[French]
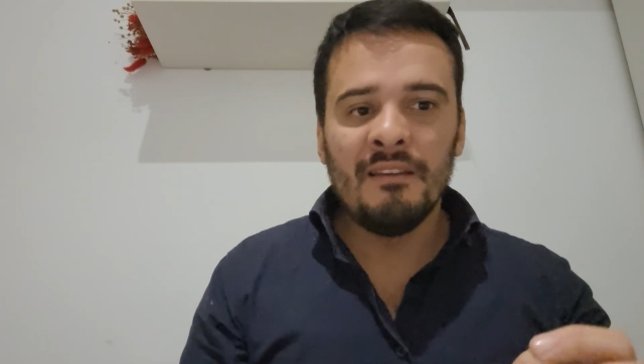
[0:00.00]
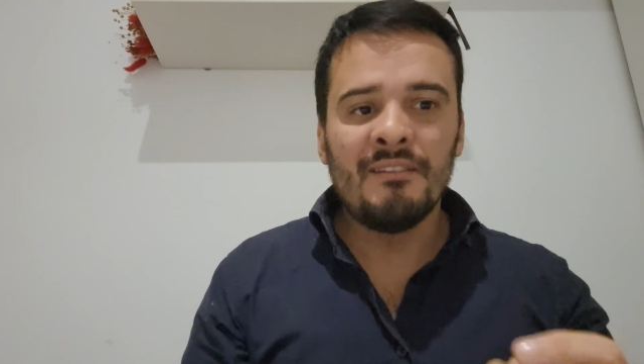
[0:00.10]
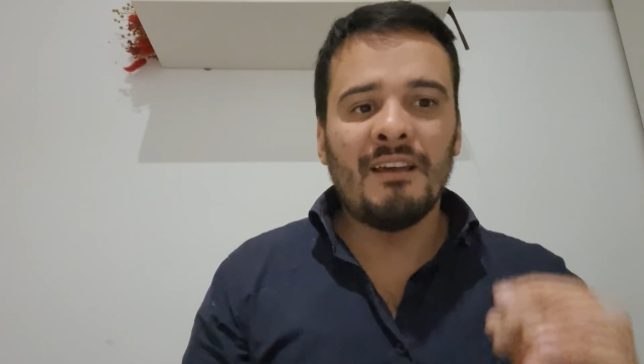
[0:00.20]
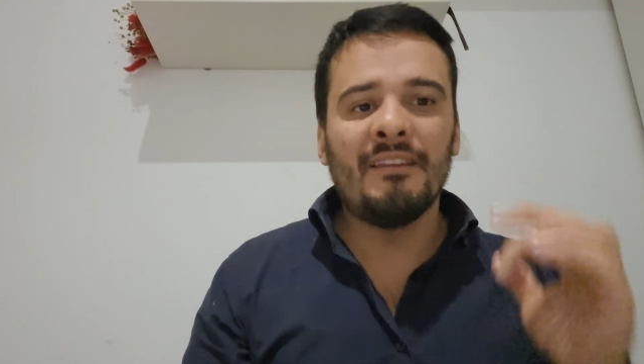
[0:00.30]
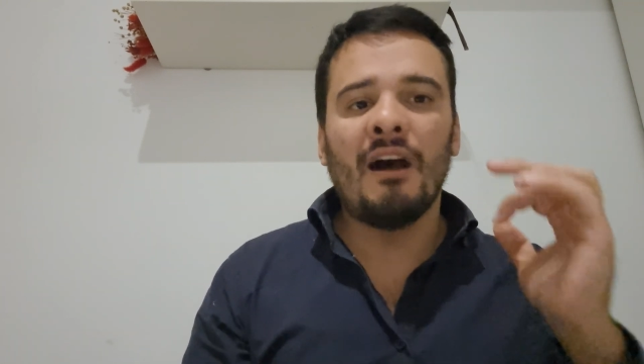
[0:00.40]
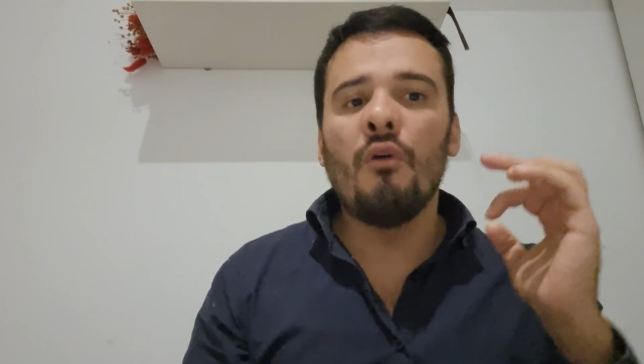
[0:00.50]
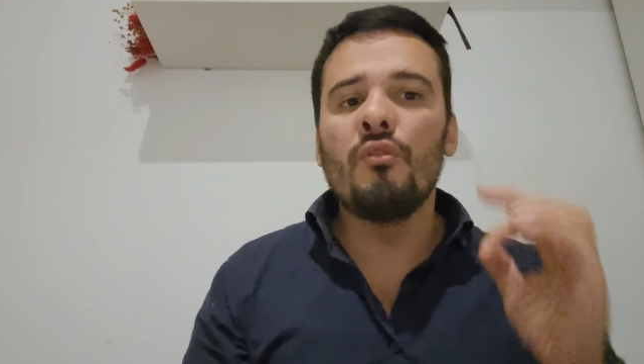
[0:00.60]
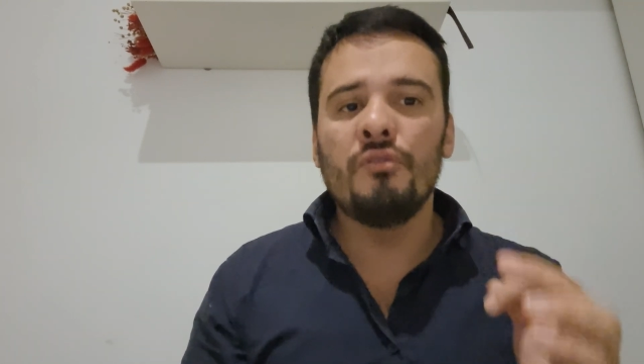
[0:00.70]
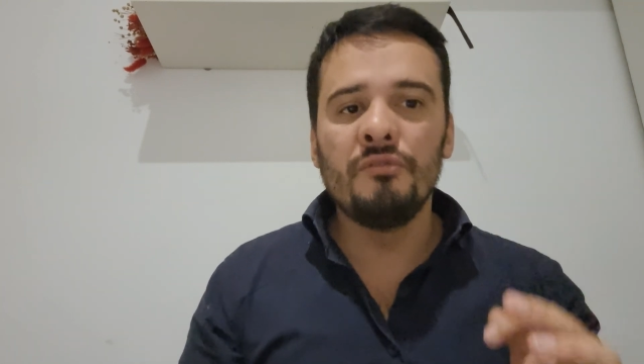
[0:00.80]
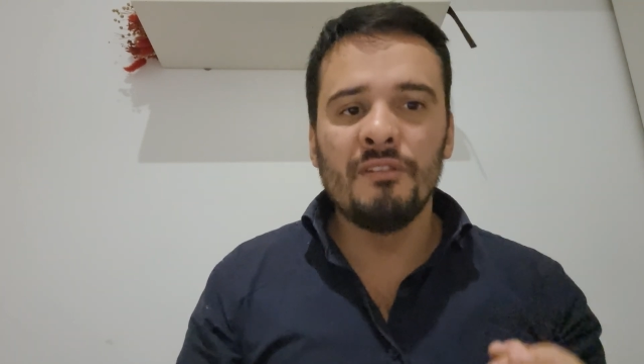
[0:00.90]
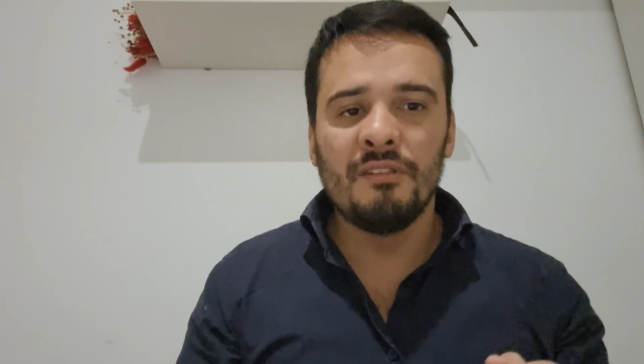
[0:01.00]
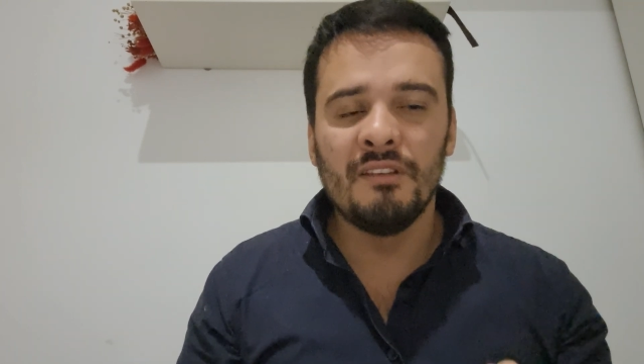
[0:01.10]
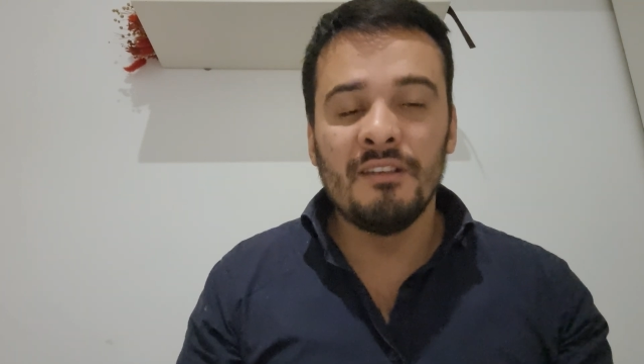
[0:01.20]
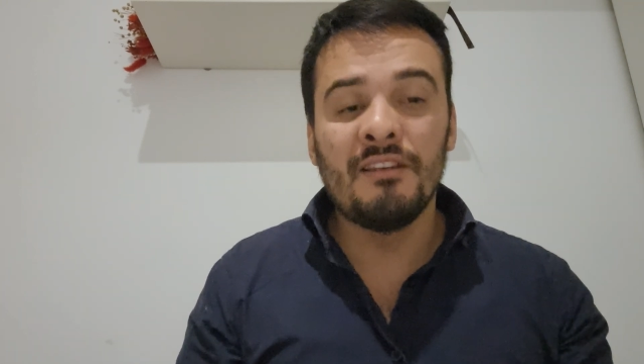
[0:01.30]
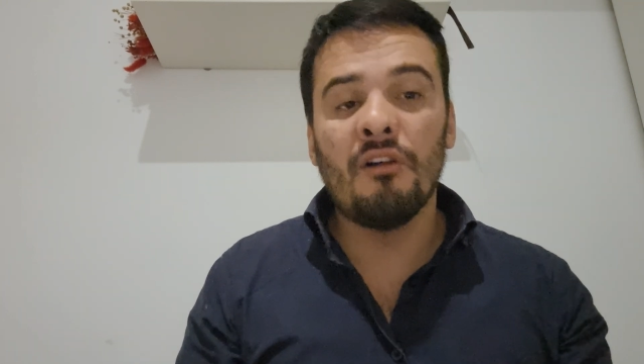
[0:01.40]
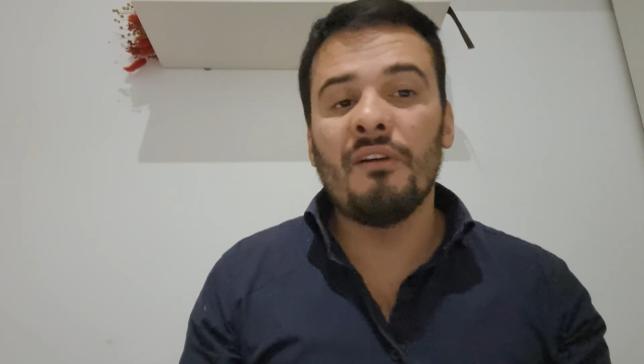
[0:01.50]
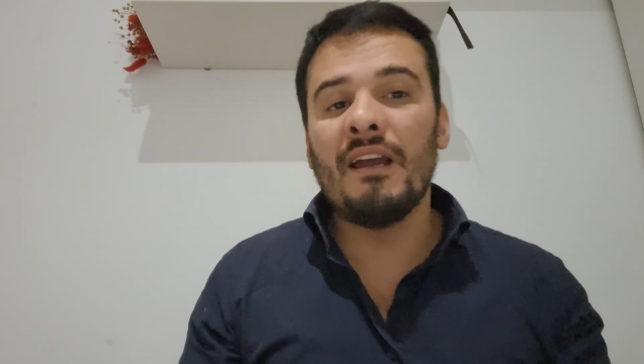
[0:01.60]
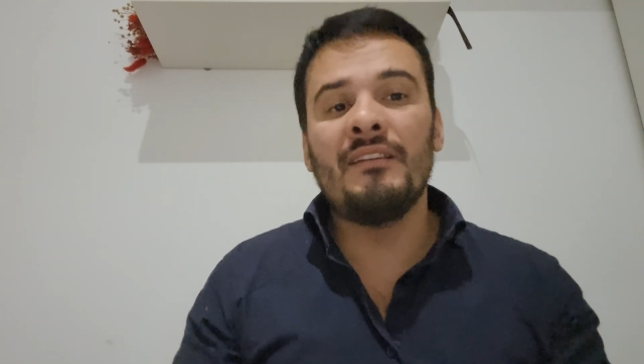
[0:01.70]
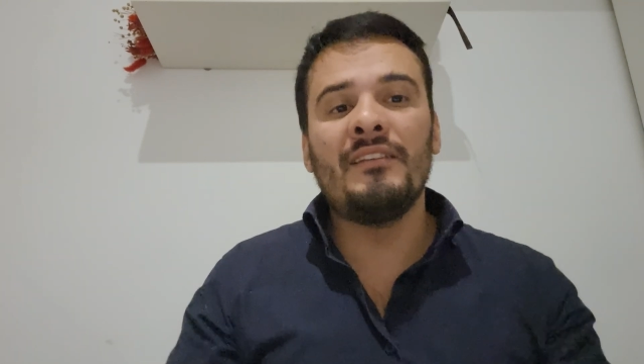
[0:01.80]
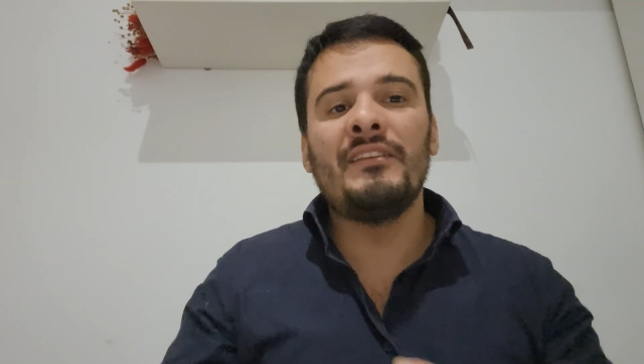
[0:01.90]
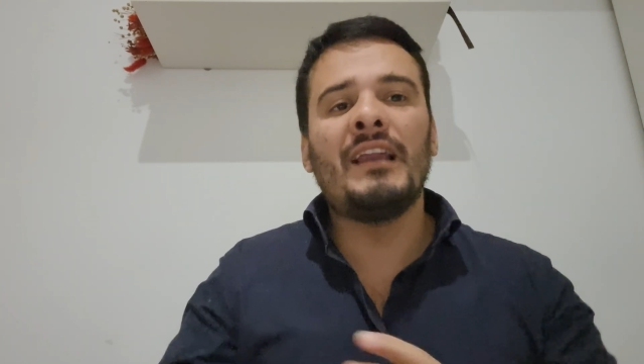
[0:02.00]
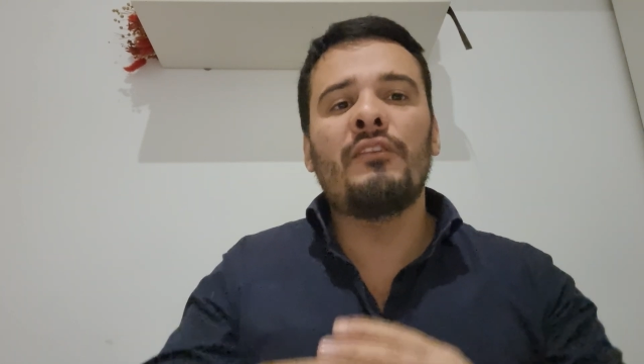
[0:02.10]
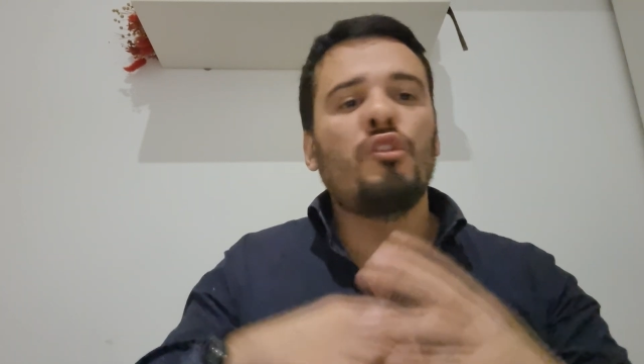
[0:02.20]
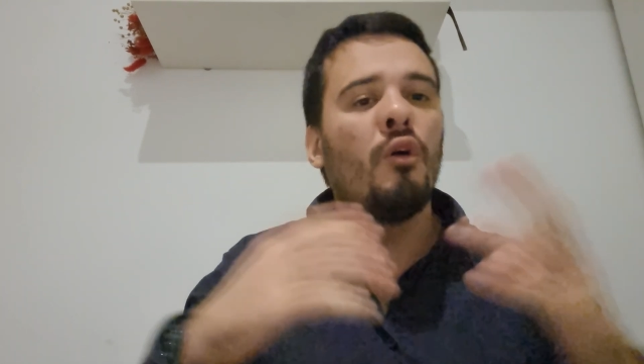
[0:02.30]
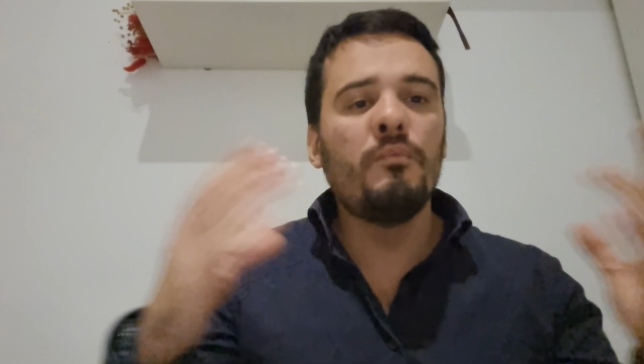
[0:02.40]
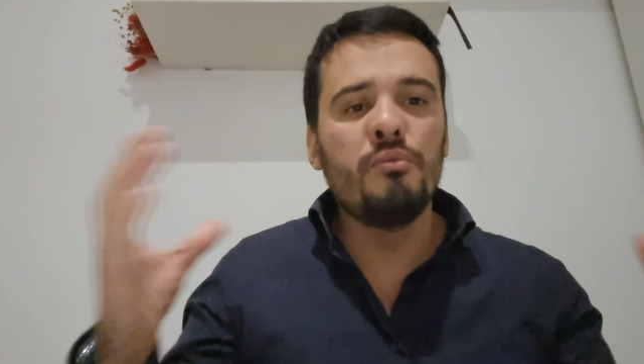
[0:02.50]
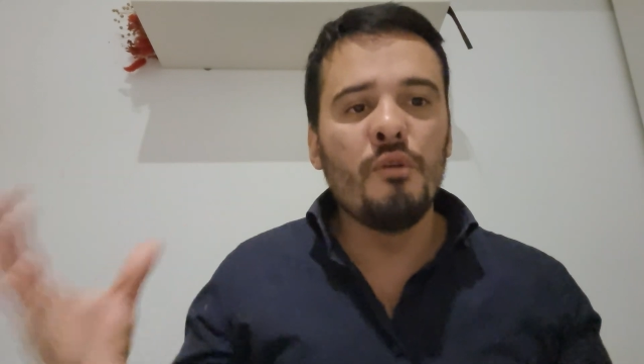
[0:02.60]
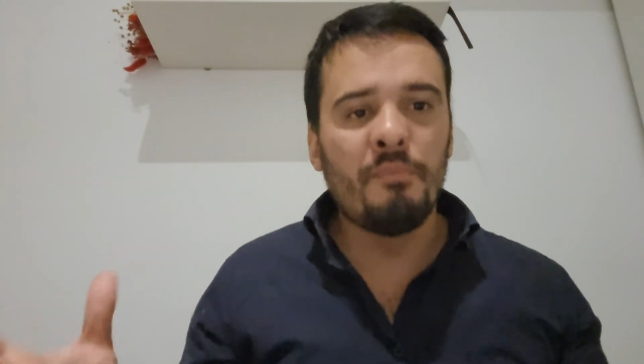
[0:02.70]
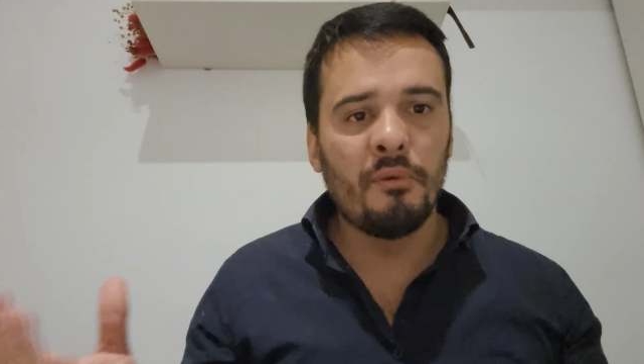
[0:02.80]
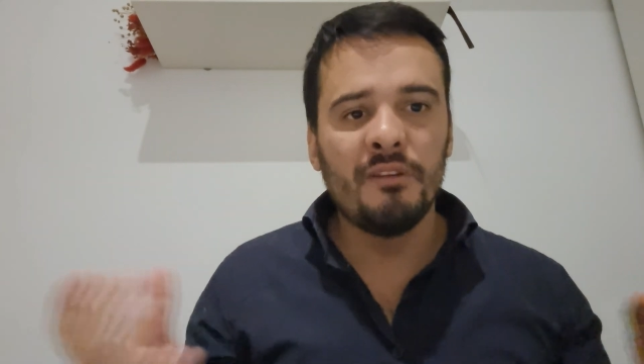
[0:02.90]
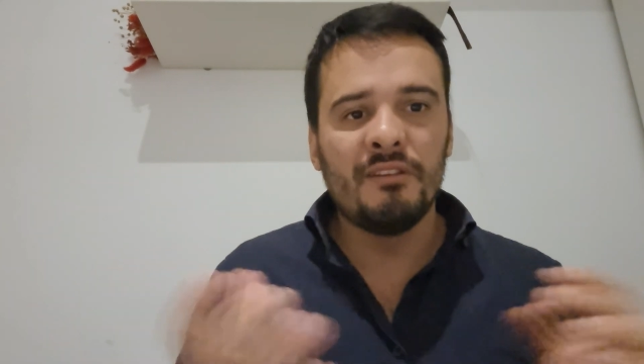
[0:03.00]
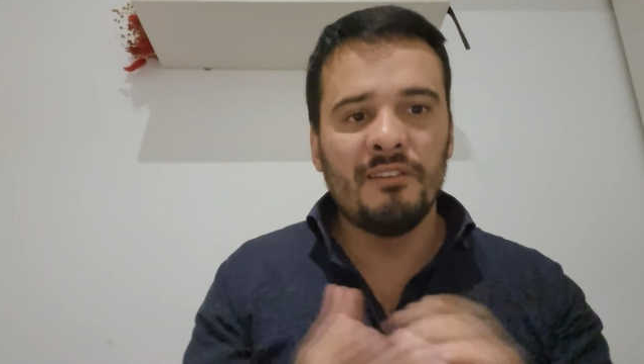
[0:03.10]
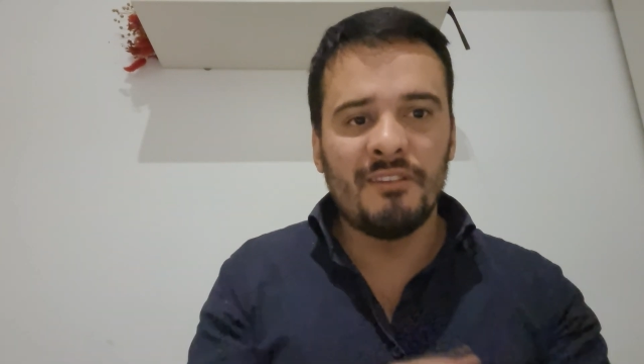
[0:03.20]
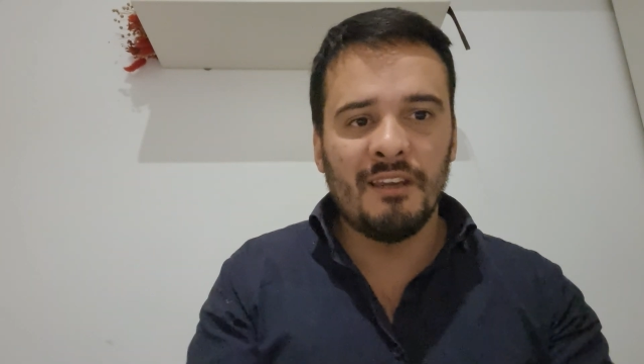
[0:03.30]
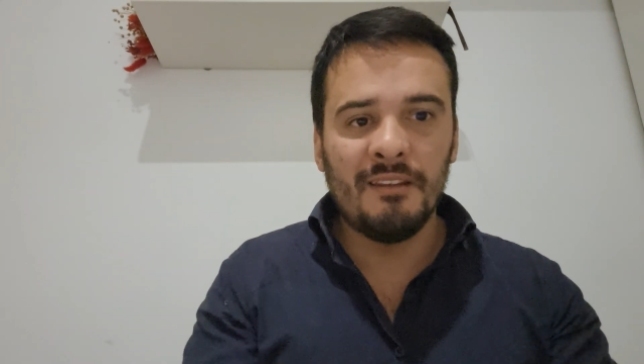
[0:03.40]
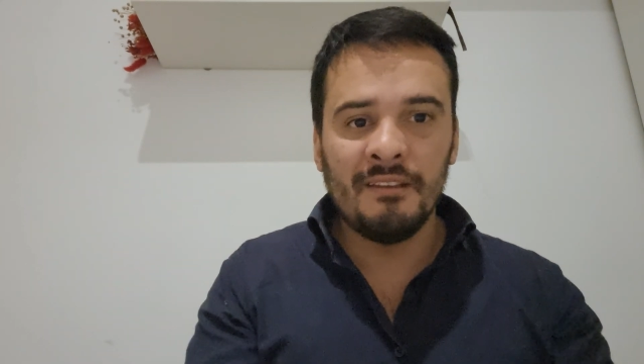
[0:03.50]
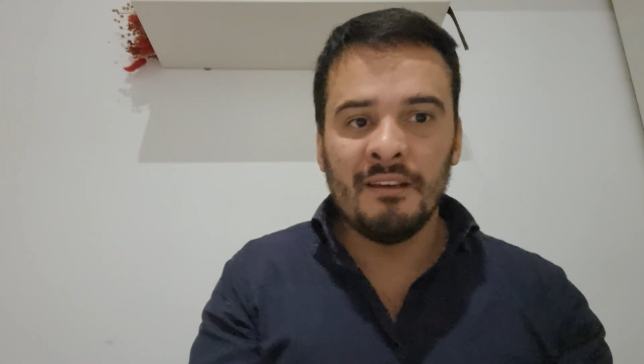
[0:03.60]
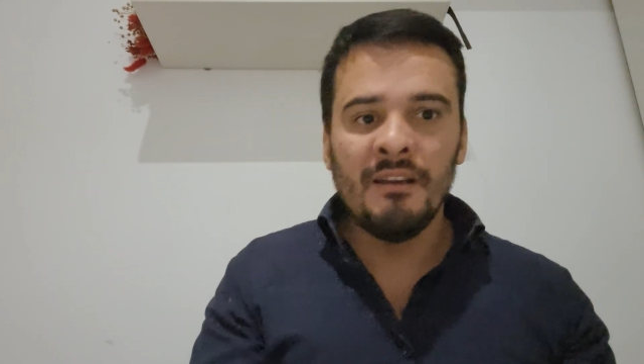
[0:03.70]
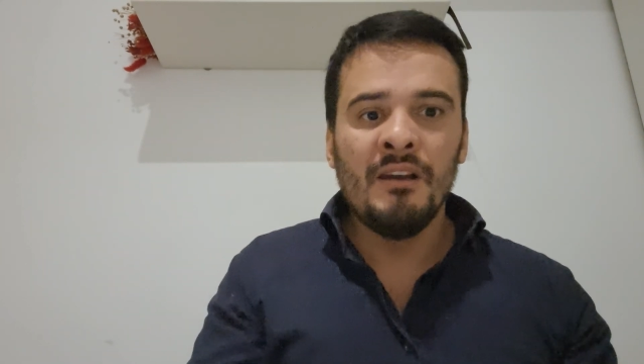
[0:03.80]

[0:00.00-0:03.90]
Ça n'a aucune utilité. En réalité, c'est la tambouille politicienne